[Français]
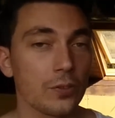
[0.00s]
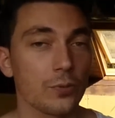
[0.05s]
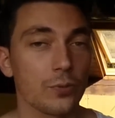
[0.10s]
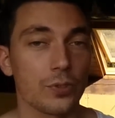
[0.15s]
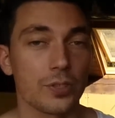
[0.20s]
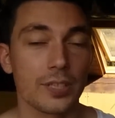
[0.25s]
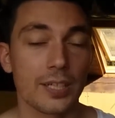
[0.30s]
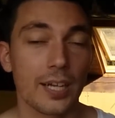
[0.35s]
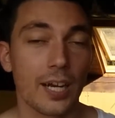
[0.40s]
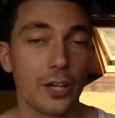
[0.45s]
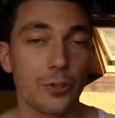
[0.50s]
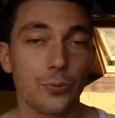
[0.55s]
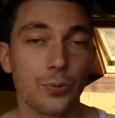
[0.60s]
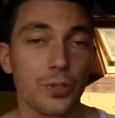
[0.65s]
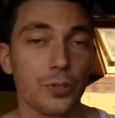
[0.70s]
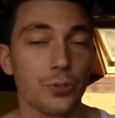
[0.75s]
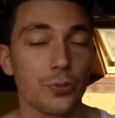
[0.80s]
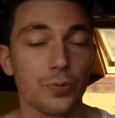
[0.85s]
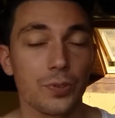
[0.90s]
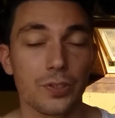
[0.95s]
Donc c'est
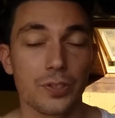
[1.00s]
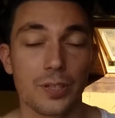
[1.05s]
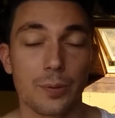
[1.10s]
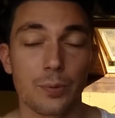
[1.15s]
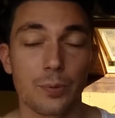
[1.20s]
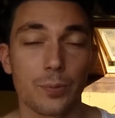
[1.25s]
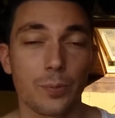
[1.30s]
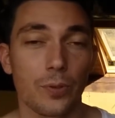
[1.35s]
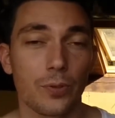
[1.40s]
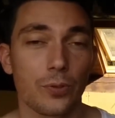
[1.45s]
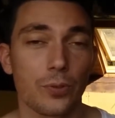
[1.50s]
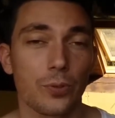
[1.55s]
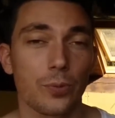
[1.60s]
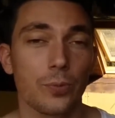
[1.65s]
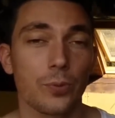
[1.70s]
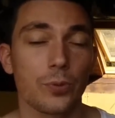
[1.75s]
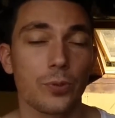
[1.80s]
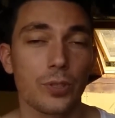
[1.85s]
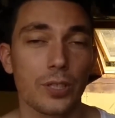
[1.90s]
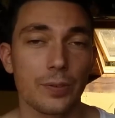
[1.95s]
gratuit, il suffit simplement de
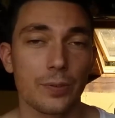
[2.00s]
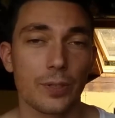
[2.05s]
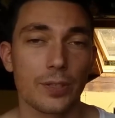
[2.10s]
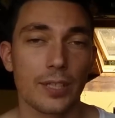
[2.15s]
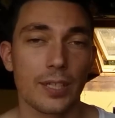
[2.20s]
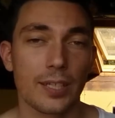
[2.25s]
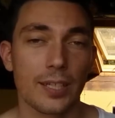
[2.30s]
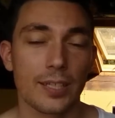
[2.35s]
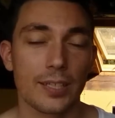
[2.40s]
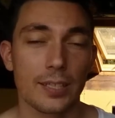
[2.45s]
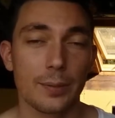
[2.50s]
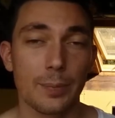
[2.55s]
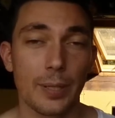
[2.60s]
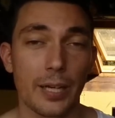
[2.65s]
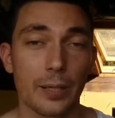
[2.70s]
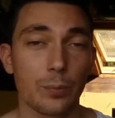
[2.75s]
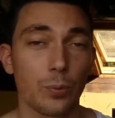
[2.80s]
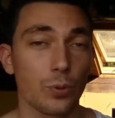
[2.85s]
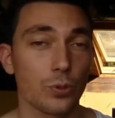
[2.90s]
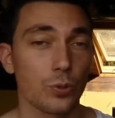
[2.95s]
me donner votre adresse
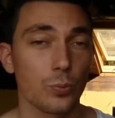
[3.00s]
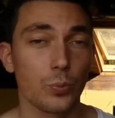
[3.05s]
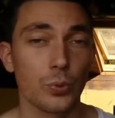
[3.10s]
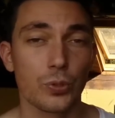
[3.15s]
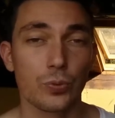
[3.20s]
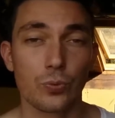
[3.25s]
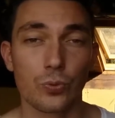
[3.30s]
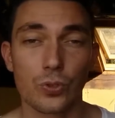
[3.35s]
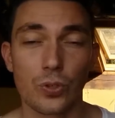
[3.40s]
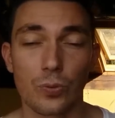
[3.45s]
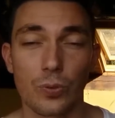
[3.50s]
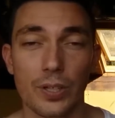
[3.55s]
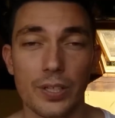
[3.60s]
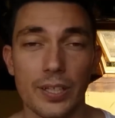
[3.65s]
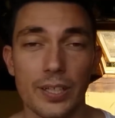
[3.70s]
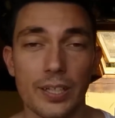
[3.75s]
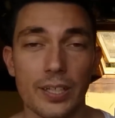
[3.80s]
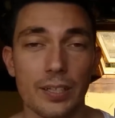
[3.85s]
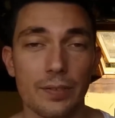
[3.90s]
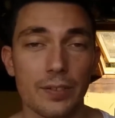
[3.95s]
email pour que je puisse vous
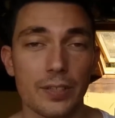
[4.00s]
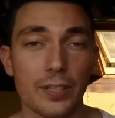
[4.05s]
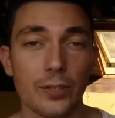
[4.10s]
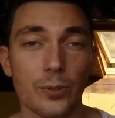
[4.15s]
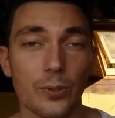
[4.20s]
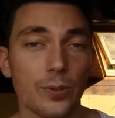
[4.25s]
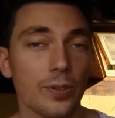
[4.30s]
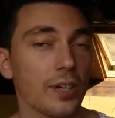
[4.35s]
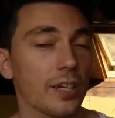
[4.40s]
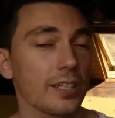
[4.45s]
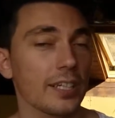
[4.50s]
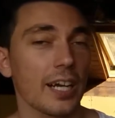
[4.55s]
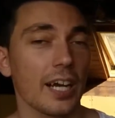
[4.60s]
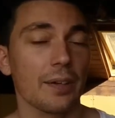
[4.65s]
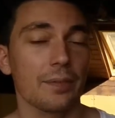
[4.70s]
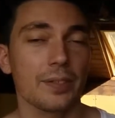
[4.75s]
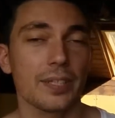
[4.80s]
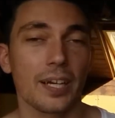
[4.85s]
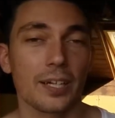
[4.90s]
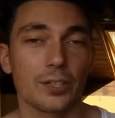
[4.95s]
envoyer les vidéos
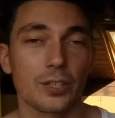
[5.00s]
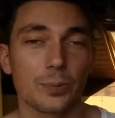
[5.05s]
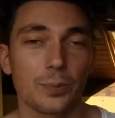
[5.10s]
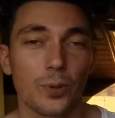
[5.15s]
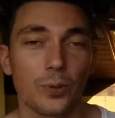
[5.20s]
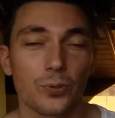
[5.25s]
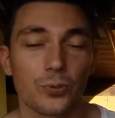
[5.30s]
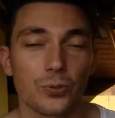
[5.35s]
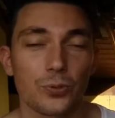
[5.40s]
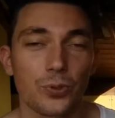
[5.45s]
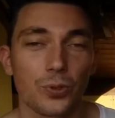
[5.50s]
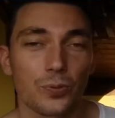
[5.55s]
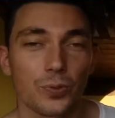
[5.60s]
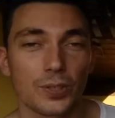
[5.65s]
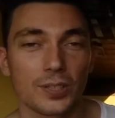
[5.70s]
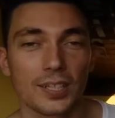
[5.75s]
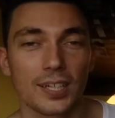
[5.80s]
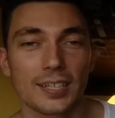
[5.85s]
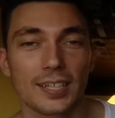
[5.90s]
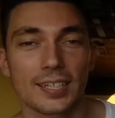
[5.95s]
live directement sur
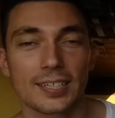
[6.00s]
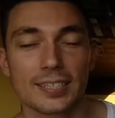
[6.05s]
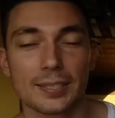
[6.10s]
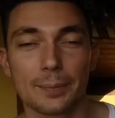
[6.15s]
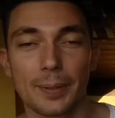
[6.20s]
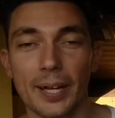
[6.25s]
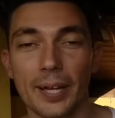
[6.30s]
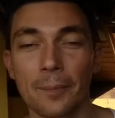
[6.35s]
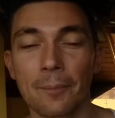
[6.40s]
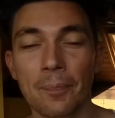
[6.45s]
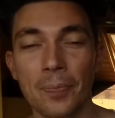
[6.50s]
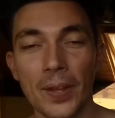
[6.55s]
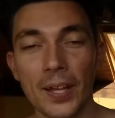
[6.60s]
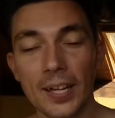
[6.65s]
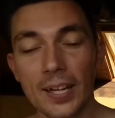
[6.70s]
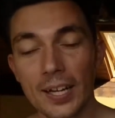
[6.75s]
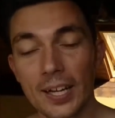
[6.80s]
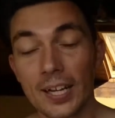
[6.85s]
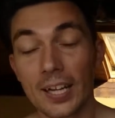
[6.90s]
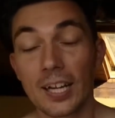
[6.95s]
votre adresse email.
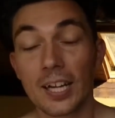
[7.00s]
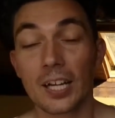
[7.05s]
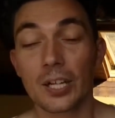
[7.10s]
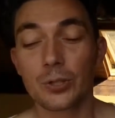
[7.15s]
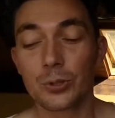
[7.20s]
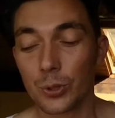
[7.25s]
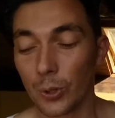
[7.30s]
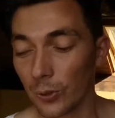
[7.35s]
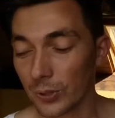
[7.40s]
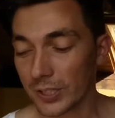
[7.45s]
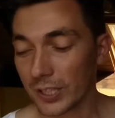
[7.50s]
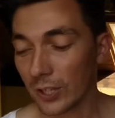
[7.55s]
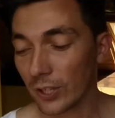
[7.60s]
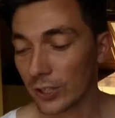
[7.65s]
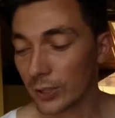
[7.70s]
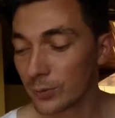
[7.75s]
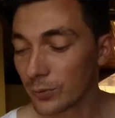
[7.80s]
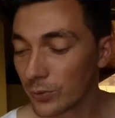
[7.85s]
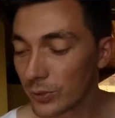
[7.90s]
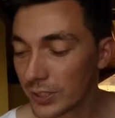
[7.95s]
Donc
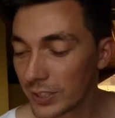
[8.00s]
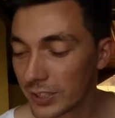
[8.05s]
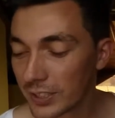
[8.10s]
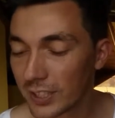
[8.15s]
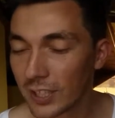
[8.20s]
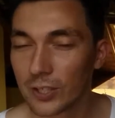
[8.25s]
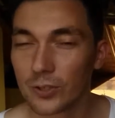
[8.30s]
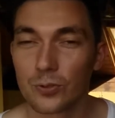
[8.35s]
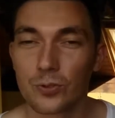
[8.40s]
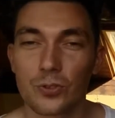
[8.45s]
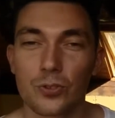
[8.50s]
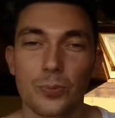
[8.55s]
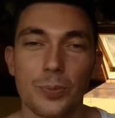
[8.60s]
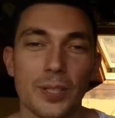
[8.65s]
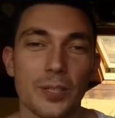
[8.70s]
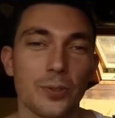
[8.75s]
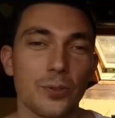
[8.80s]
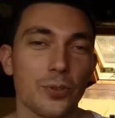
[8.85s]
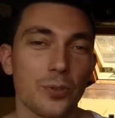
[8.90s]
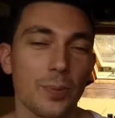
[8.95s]
alors comme je vous le disais, hein, je
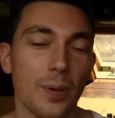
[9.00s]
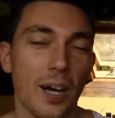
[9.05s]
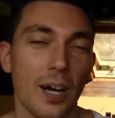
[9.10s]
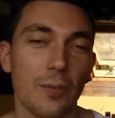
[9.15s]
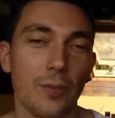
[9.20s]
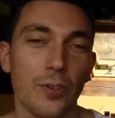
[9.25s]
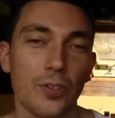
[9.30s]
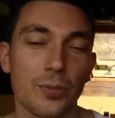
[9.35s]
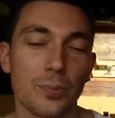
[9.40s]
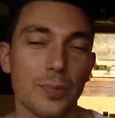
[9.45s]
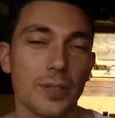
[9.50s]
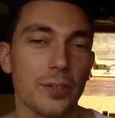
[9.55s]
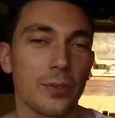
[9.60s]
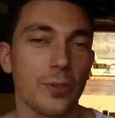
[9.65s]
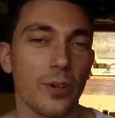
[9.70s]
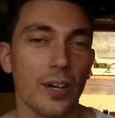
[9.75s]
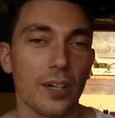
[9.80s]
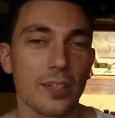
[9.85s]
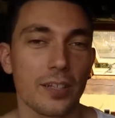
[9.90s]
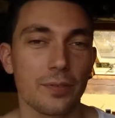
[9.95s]
m'excuse par avance, mais il y
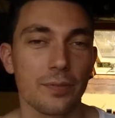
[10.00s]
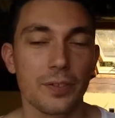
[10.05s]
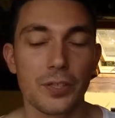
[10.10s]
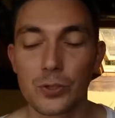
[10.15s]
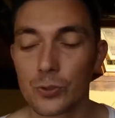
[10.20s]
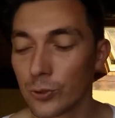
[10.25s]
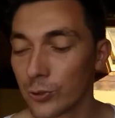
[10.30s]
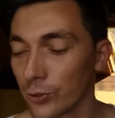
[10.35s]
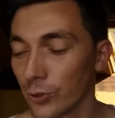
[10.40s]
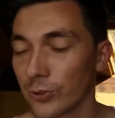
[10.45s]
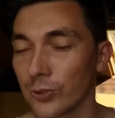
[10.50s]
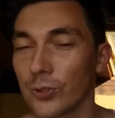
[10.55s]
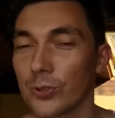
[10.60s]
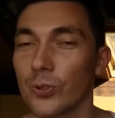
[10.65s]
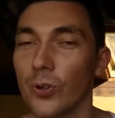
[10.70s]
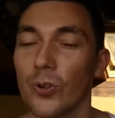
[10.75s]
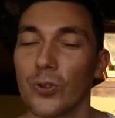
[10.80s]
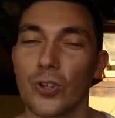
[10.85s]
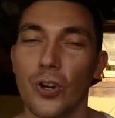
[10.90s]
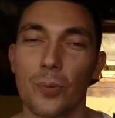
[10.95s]
aura des fiches de temps en
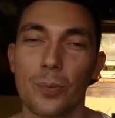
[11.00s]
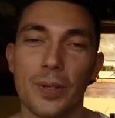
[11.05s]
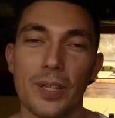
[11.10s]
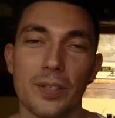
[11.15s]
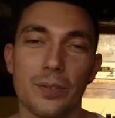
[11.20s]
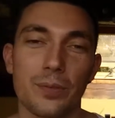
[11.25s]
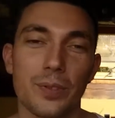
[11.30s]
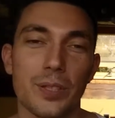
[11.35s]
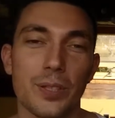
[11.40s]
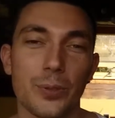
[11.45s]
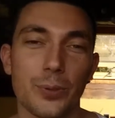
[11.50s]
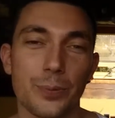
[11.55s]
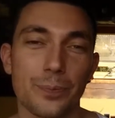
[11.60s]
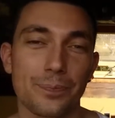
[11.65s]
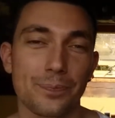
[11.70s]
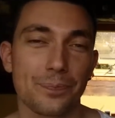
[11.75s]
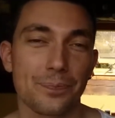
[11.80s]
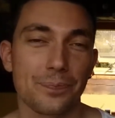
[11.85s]
temps dans mes vidéos.